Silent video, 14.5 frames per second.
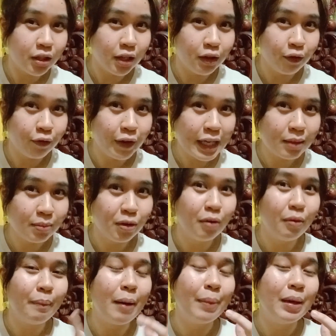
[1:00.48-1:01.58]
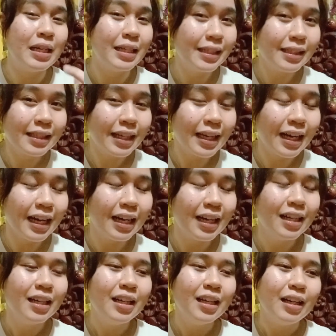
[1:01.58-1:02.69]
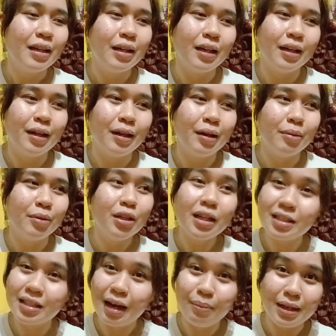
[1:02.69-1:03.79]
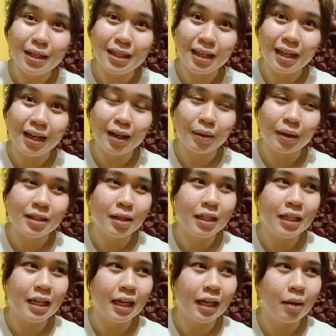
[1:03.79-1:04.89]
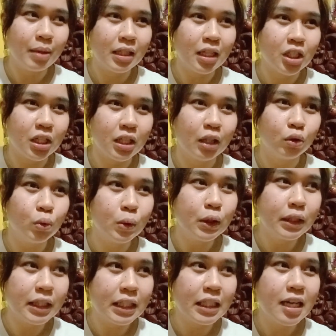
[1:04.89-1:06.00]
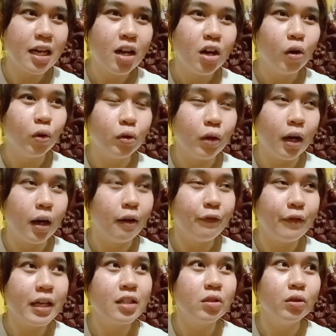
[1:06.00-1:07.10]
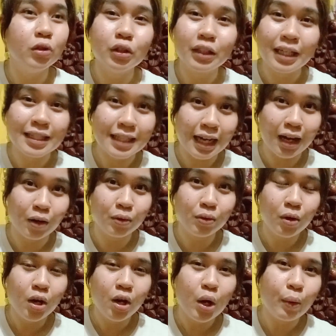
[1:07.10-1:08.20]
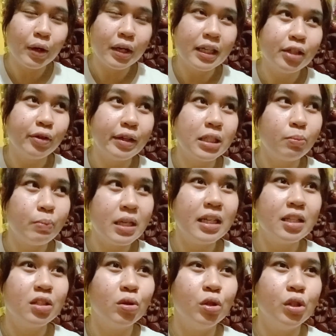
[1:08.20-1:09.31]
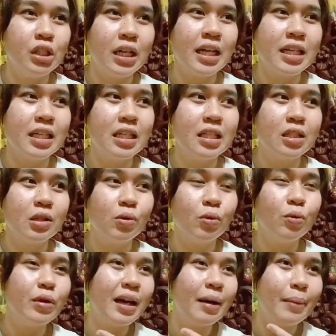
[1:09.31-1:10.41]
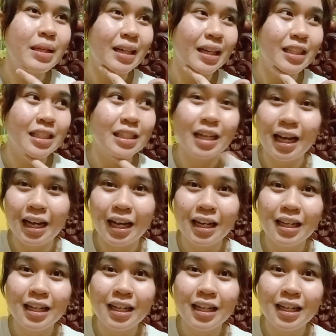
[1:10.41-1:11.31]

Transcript: niya yung face mo, mapapaliit niya. Uh, yun ang sabi nila. Kasi ginagamitan siya ng 2D uh, ah, face ultrasound, wherein yung experience ko dyan is, noong una masakit siya,